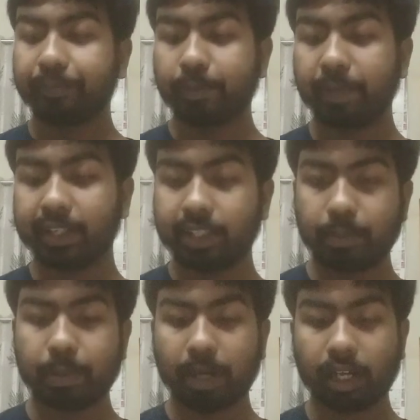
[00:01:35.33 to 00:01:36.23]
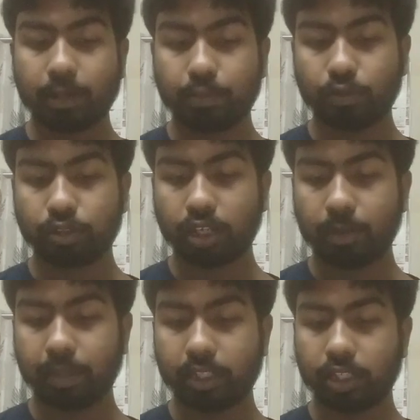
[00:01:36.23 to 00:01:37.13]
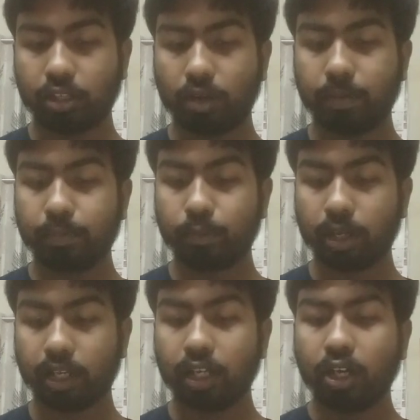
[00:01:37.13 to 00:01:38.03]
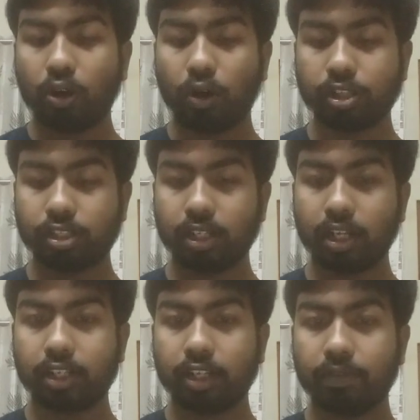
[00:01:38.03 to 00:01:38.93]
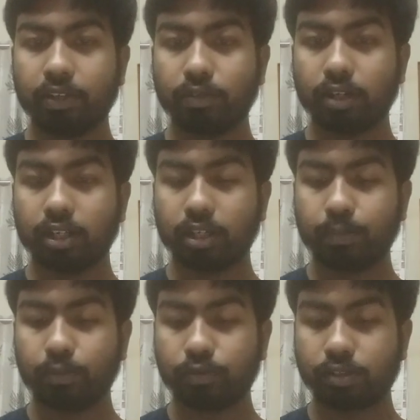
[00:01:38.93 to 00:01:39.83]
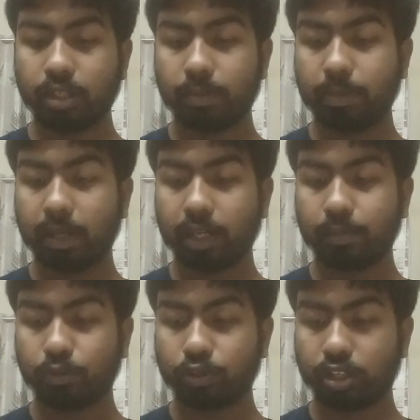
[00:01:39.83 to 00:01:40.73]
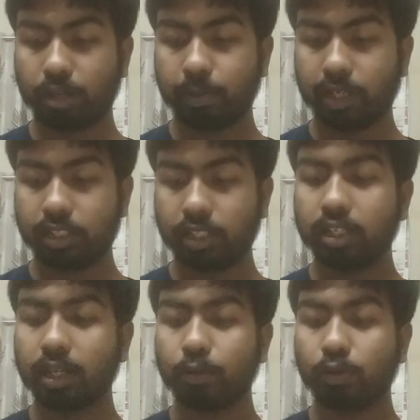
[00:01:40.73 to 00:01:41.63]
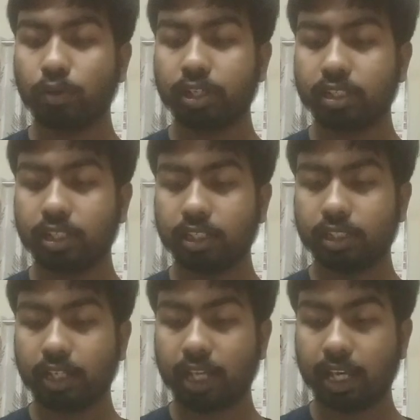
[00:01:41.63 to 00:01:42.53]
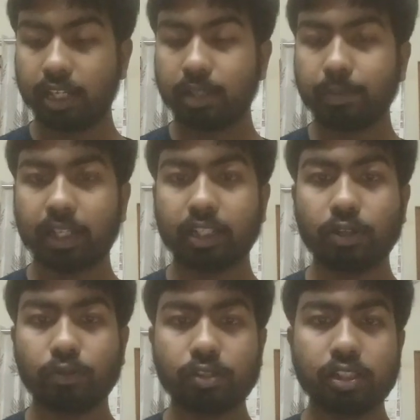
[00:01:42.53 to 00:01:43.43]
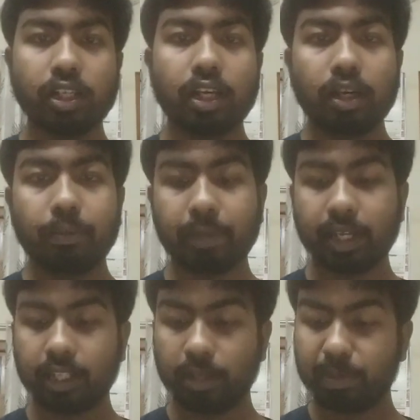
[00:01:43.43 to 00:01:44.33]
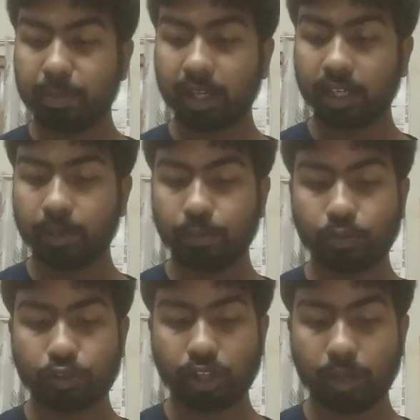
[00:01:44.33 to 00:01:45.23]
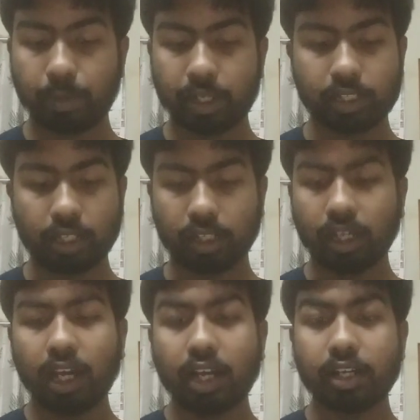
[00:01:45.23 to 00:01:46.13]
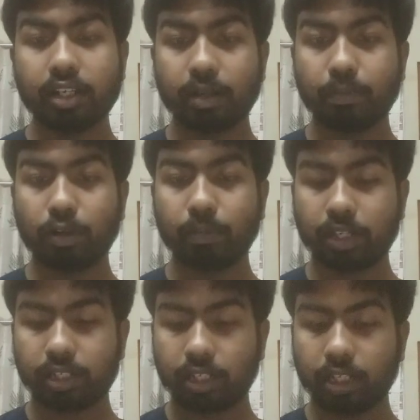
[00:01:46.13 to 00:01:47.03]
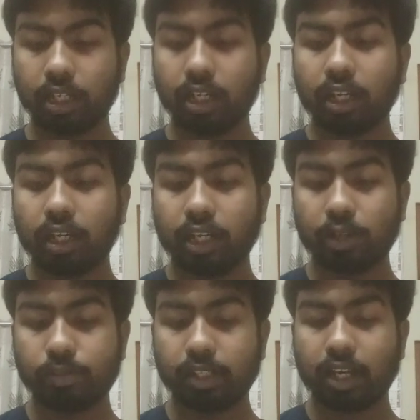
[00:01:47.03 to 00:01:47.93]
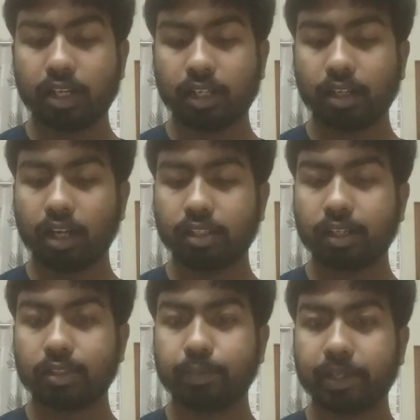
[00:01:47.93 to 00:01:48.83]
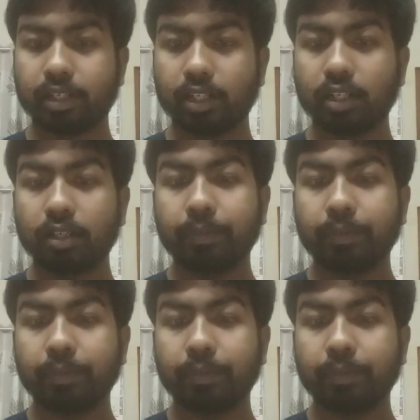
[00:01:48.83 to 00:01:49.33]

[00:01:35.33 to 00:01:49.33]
মেয়েদের বিভাগেই পুরস্কার পেয়েছেন নভেম্বরে অস্ট্রেলিয়ার ডেভিড ওয়ার্নার পুরুষদের বিভাগে পুরস্কার পেয়েছেন এবং ওয়েস্ট ইন্ডিজের হেইলি ম্যাথিউস মেয়েদের বিভাগেই পুরস্কার পেয়েছেন ডিসেম্বর মাসে নিউজিল্যান্ডের আজাজ প্যাটেল